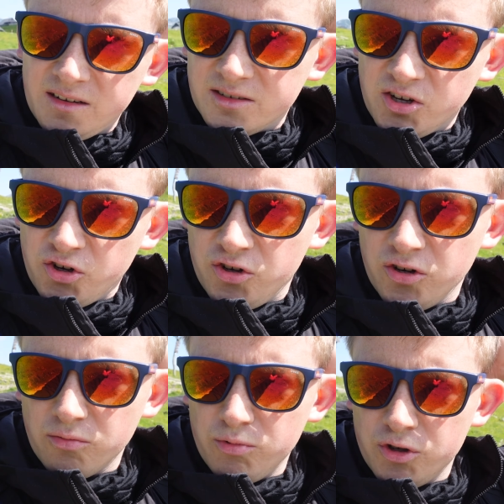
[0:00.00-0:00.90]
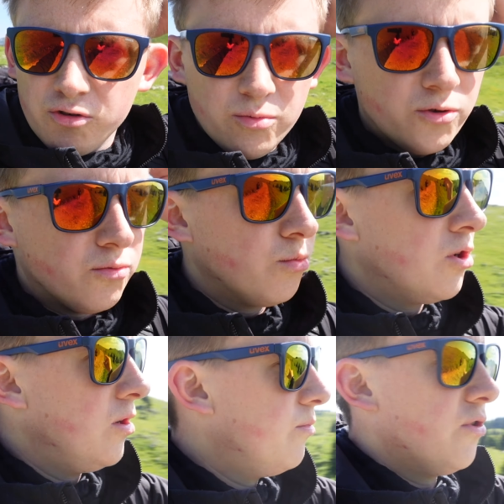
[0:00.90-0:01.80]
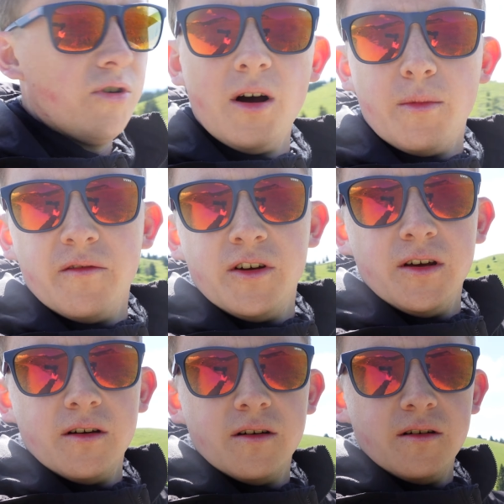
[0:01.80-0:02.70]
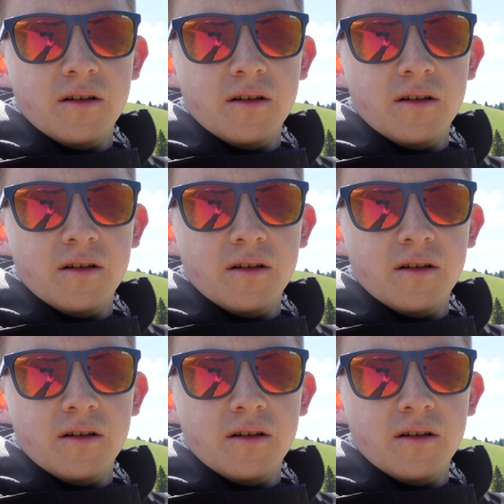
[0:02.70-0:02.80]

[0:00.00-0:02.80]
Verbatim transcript: Es geht jetzt hier so ein bisschen über so einen kleinen Panoramaweg.